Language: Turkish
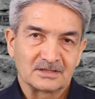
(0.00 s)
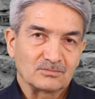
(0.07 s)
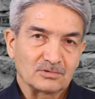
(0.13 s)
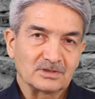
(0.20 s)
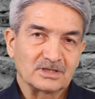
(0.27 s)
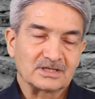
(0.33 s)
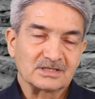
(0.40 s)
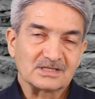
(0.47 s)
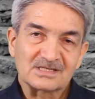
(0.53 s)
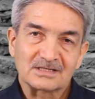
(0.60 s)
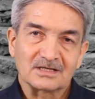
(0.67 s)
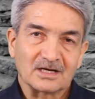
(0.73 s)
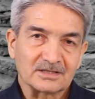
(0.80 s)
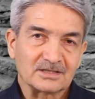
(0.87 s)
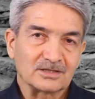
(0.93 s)
Bunların
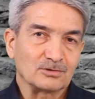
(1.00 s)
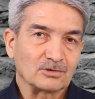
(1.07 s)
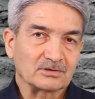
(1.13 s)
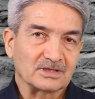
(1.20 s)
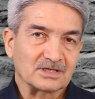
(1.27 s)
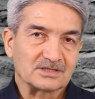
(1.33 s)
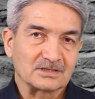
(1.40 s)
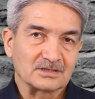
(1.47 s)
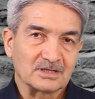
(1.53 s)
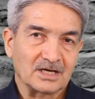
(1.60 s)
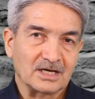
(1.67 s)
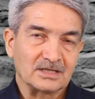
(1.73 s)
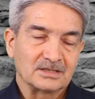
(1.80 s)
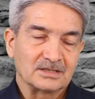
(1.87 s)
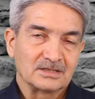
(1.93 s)
sıhhati
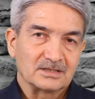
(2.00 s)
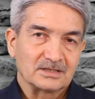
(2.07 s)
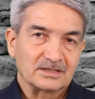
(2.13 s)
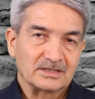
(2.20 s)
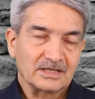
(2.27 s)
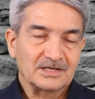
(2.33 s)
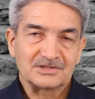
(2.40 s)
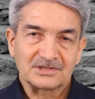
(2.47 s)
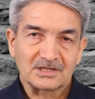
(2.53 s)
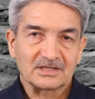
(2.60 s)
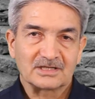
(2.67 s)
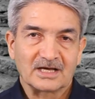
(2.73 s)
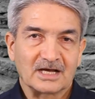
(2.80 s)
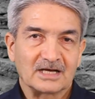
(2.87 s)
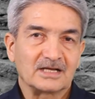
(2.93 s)
noktasında e,
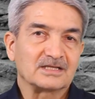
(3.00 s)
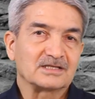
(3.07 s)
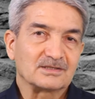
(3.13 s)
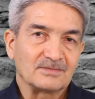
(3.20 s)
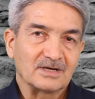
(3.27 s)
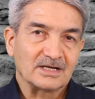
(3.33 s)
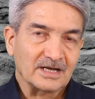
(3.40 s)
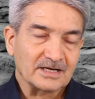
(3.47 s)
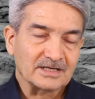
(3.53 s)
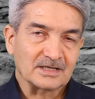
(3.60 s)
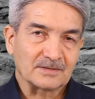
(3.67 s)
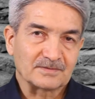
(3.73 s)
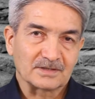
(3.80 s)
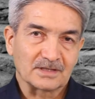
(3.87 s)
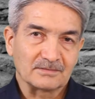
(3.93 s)
değişik değerlendirmeler
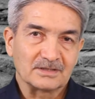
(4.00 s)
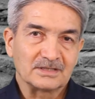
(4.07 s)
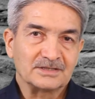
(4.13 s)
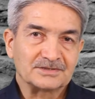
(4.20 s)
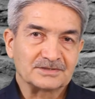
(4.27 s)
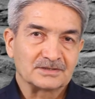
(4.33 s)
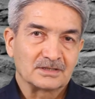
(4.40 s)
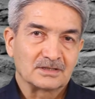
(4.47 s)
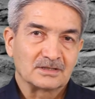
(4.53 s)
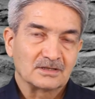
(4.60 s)
yapılabilir.